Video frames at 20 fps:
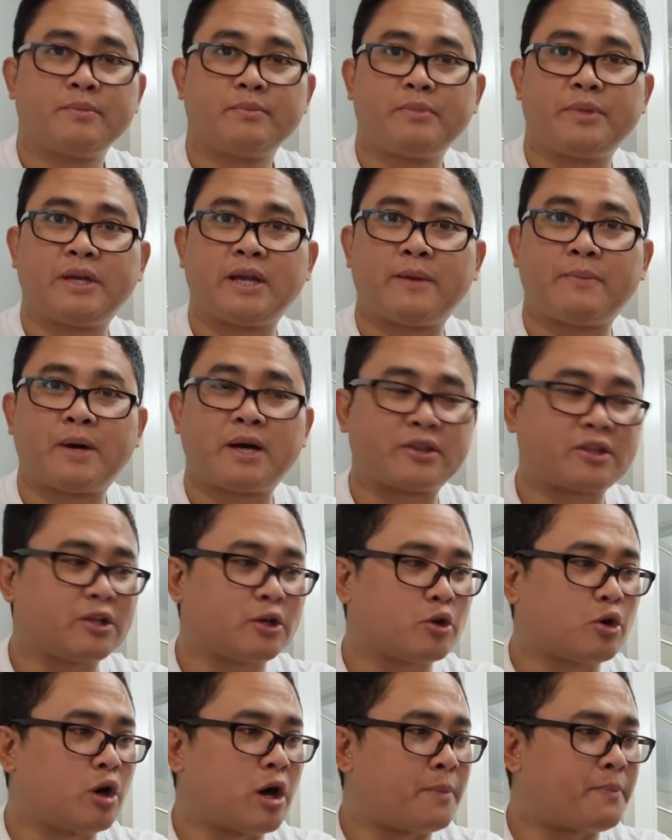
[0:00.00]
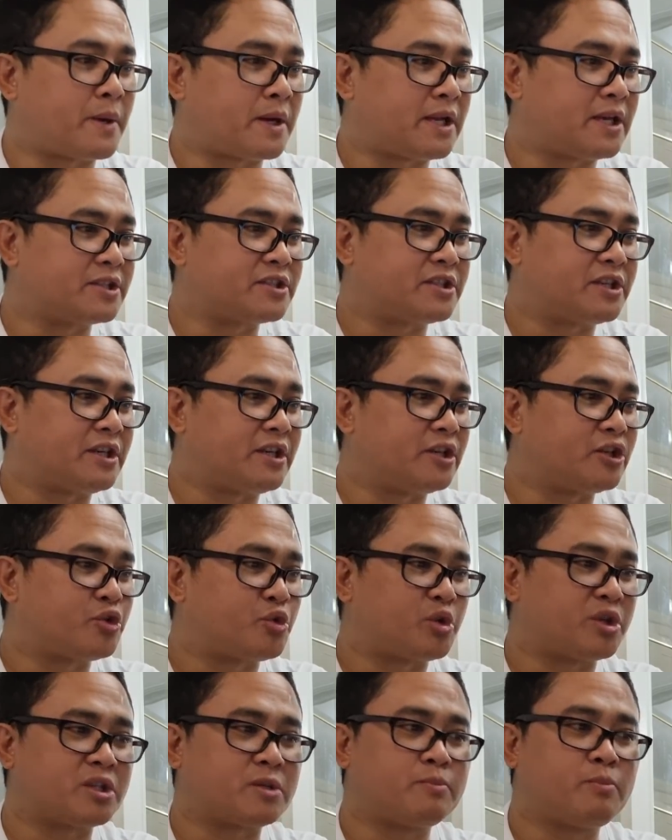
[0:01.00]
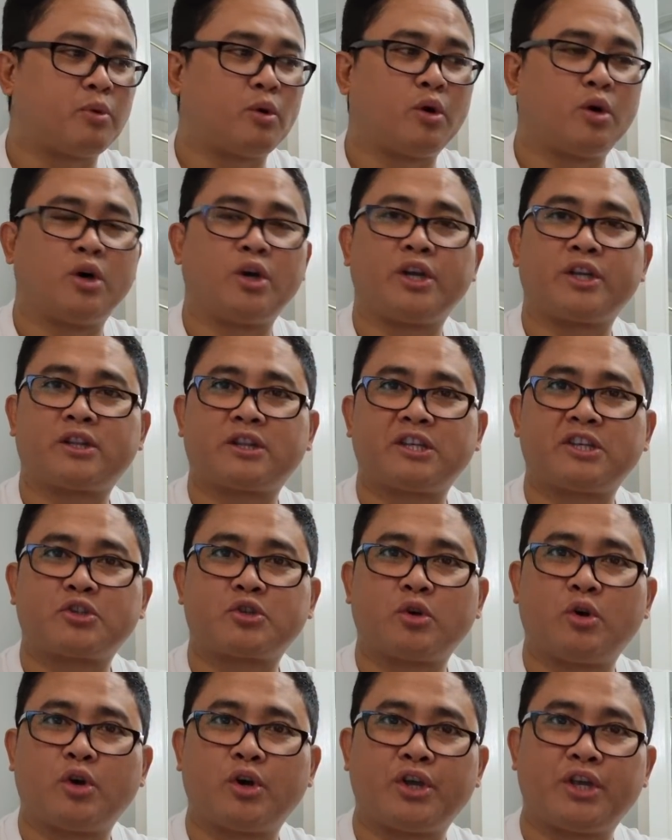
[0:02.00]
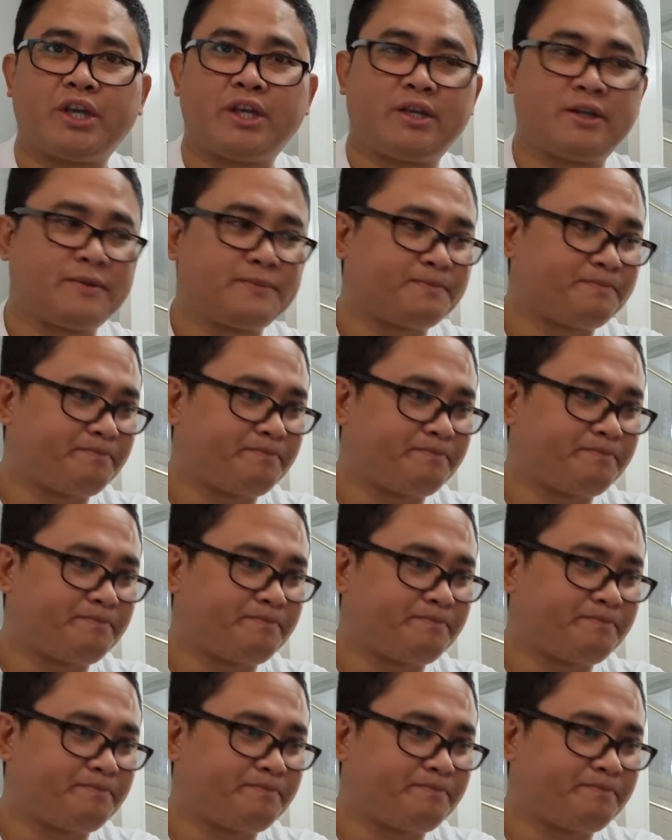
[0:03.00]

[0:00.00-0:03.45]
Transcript: Binabati ko nga pala si Swiss Boy Tisoy